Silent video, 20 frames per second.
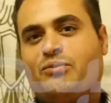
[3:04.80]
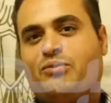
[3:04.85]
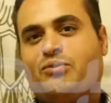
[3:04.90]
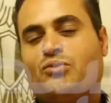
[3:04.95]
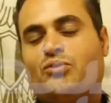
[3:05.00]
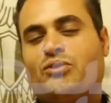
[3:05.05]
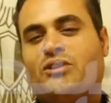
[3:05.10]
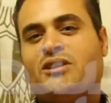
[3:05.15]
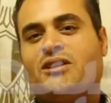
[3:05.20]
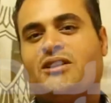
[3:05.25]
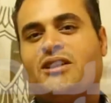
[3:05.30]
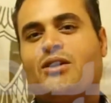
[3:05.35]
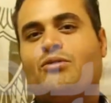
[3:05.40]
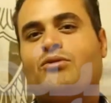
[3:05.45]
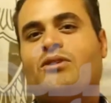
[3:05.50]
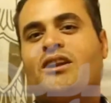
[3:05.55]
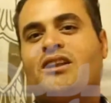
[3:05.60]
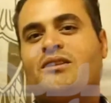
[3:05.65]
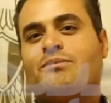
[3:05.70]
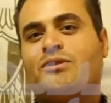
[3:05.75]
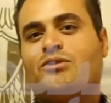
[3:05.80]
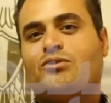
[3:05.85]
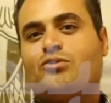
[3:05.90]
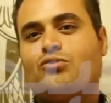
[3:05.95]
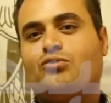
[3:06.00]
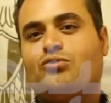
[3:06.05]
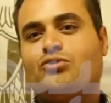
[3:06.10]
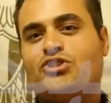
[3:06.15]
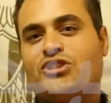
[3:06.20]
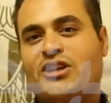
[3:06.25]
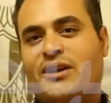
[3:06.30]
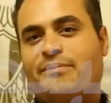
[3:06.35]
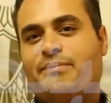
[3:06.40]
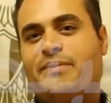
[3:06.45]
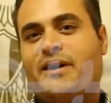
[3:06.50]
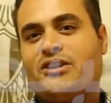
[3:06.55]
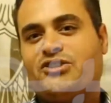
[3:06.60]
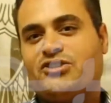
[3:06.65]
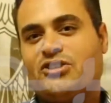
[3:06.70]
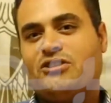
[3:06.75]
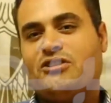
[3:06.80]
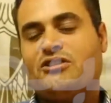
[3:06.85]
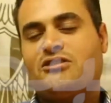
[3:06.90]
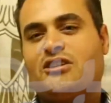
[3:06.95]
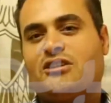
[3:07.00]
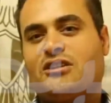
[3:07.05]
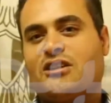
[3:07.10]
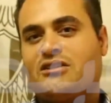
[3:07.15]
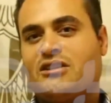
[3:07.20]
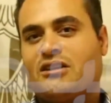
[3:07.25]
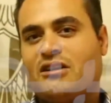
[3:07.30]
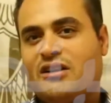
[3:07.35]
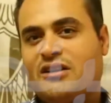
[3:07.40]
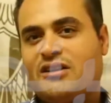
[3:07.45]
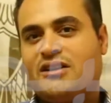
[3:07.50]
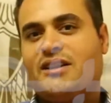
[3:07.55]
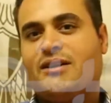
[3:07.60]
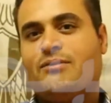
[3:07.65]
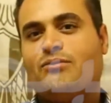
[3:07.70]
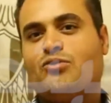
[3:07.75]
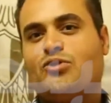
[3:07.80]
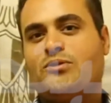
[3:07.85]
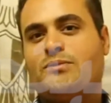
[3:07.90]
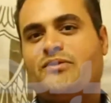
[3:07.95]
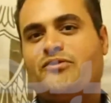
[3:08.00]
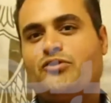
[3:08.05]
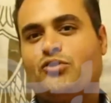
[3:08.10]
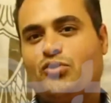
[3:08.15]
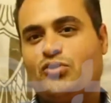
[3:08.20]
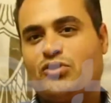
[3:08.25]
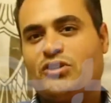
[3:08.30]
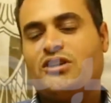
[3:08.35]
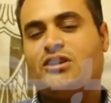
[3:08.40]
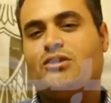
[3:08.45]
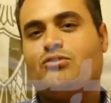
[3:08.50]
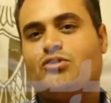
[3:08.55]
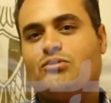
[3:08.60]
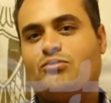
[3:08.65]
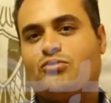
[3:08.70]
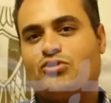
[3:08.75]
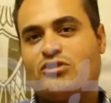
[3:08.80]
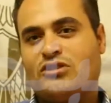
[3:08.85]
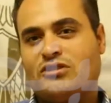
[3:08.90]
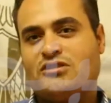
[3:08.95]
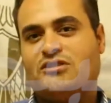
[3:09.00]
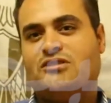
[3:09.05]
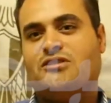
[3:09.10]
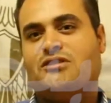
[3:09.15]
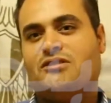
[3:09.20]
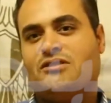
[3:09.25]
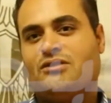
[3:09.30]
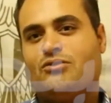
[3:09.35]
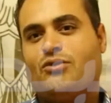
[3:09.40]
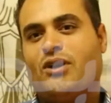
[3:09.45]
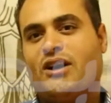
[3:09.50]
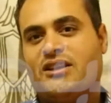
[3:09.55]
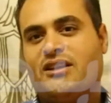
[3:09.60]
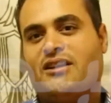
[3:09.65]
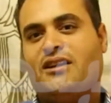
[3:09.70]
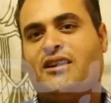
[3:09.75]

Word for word: وان الدوله لازم تكون شابه عشان نقدر نتقدم ويبقى في حريه وديمقراطيه وعداله